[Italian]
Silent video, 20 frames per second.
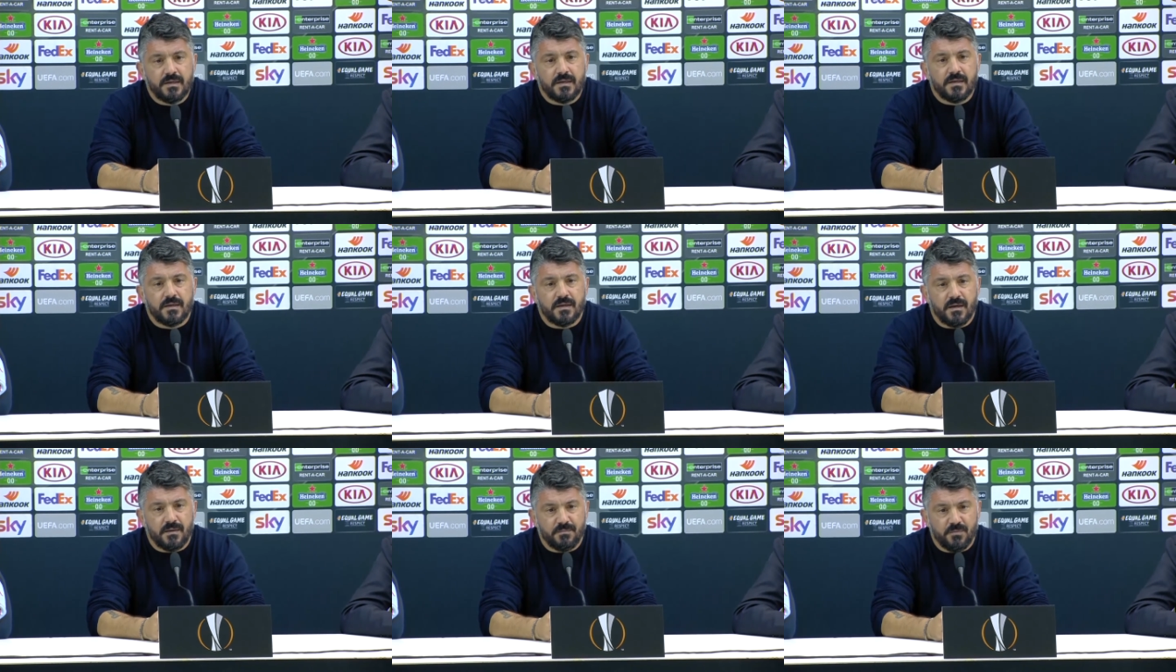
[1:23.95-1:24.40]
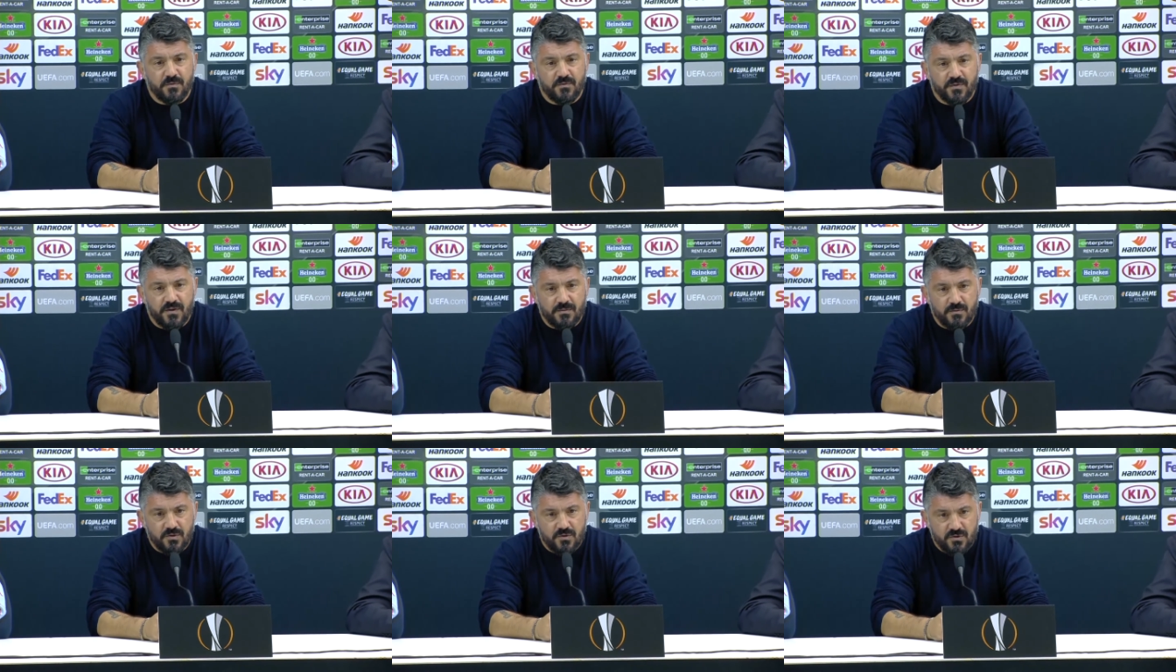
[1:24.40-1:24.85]
chi è più
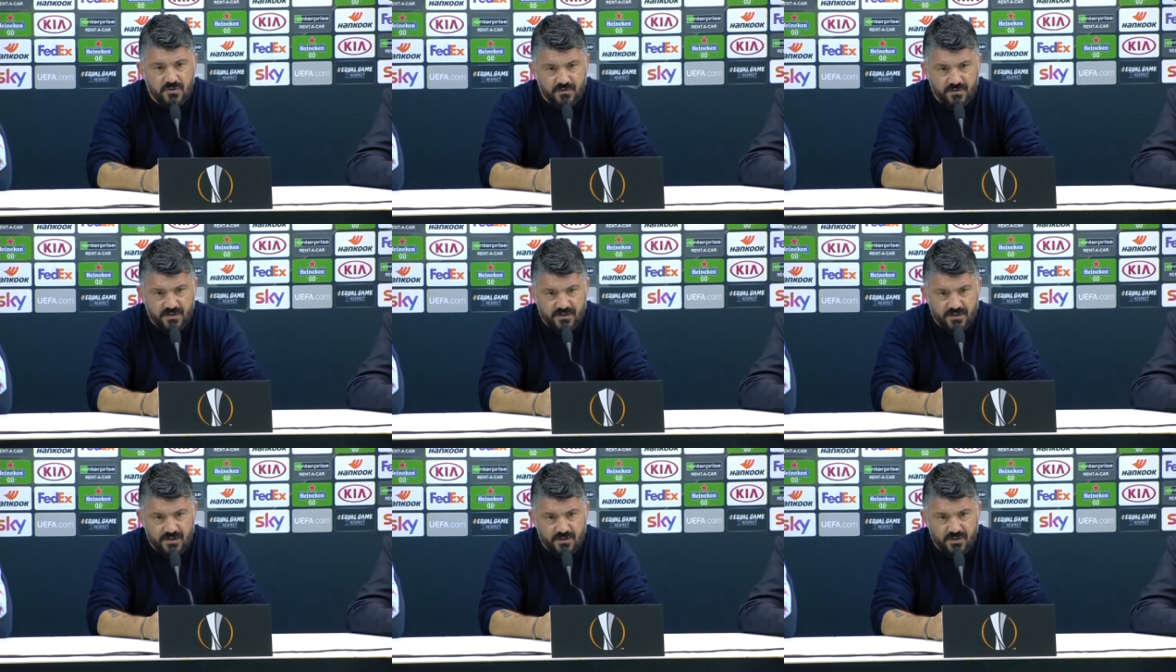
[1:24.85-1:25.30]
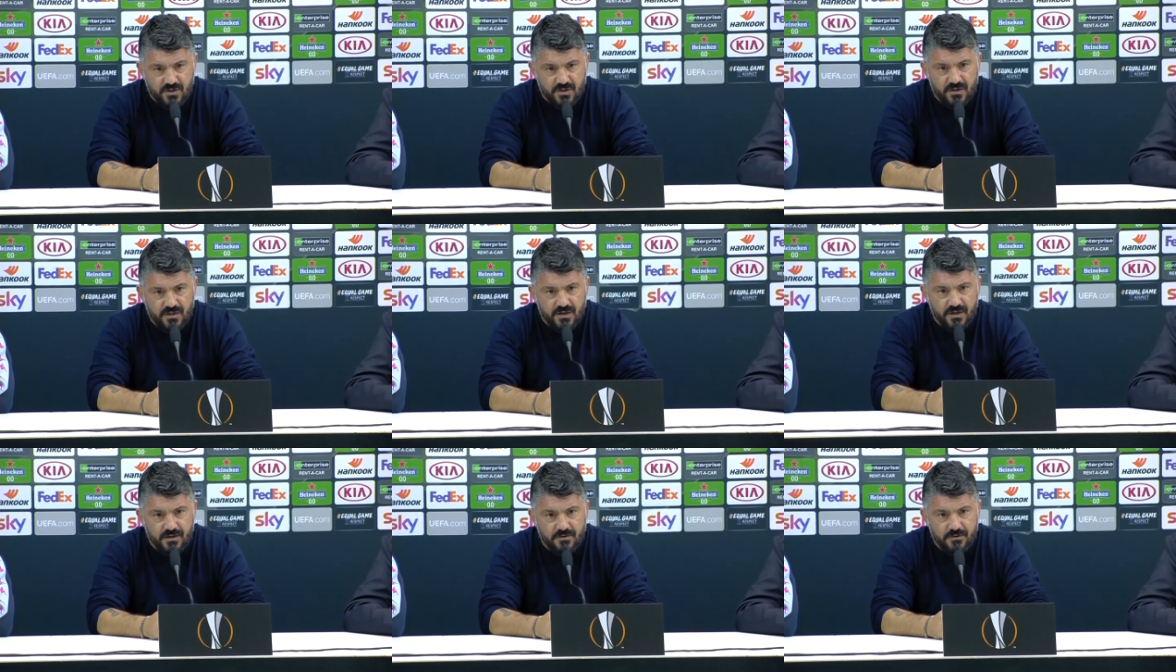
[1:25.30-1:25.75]
famoso fra San
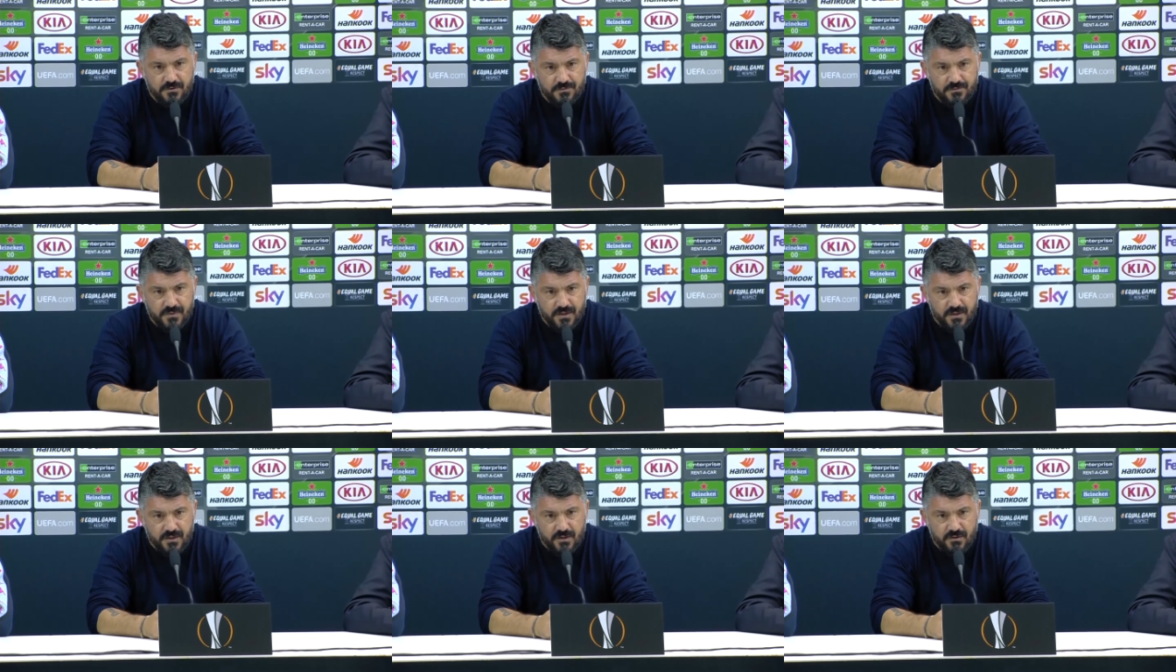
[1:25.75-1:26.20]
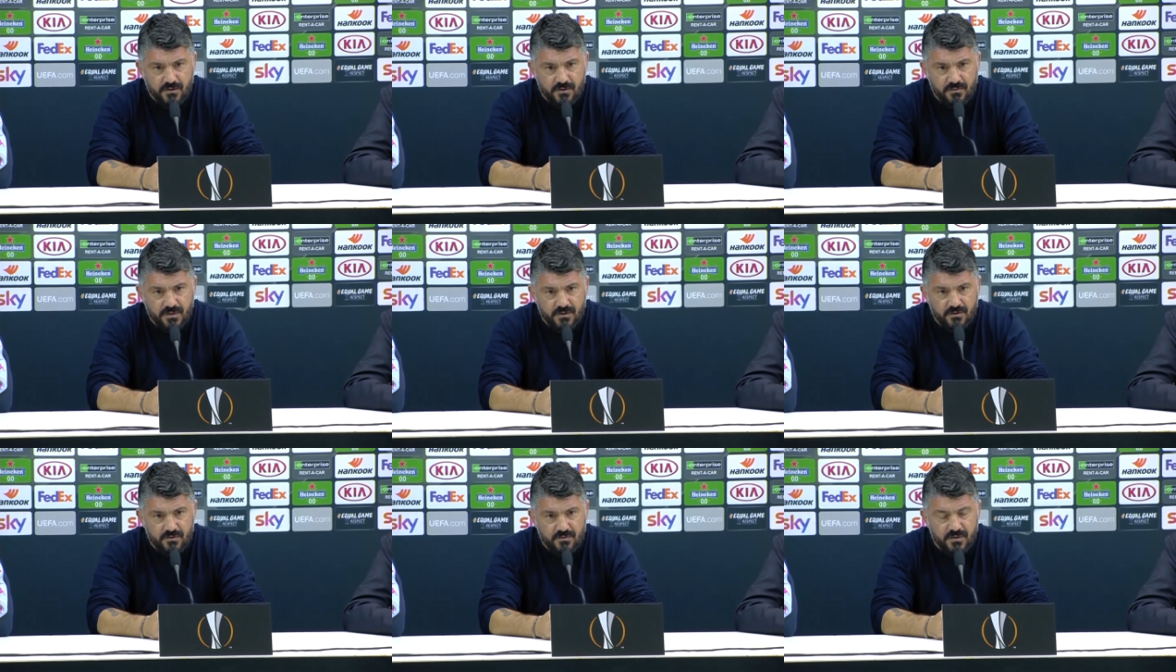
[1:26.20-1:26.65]
Gennaro e Diego
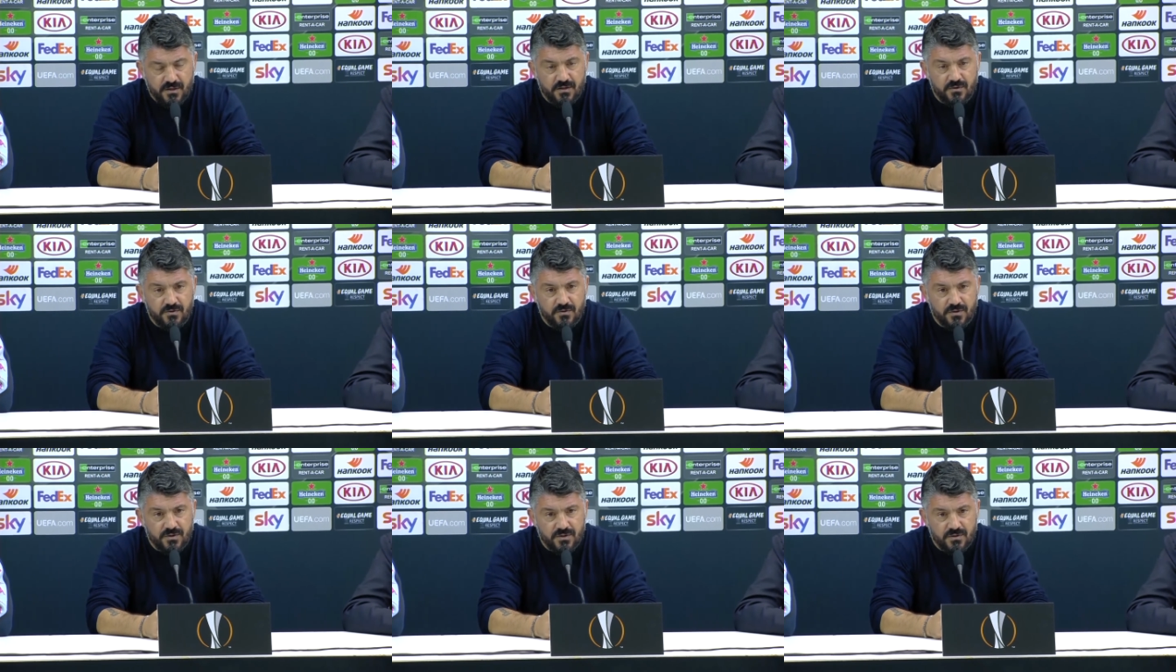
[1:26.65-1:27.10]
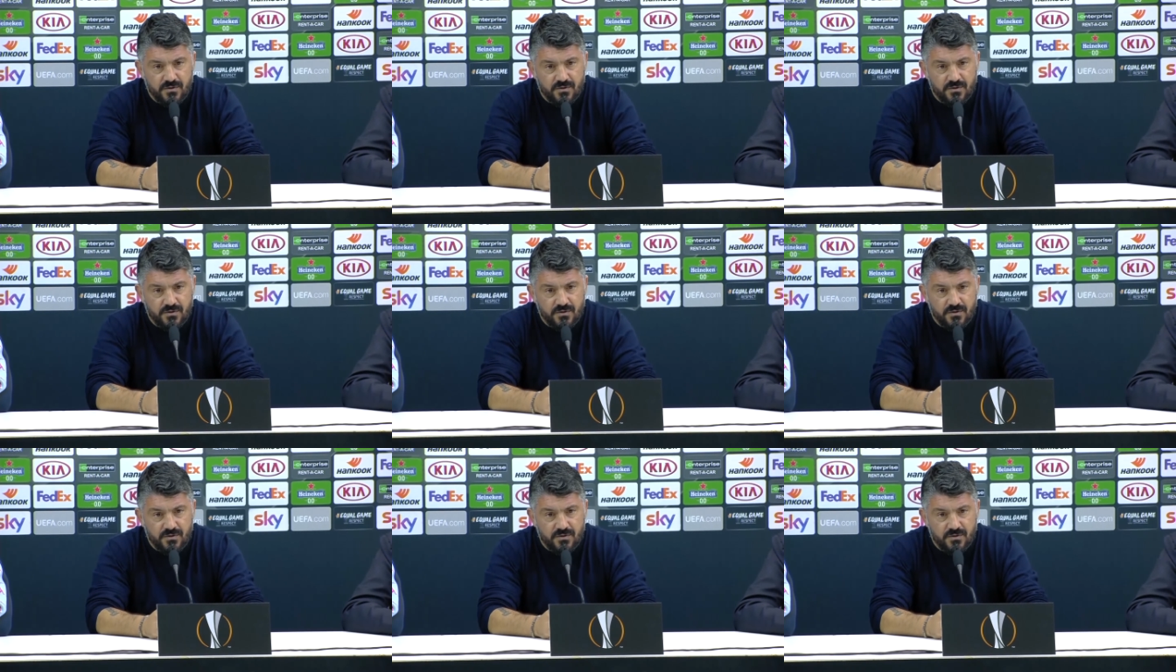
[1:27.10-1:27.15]
Armando Maradona,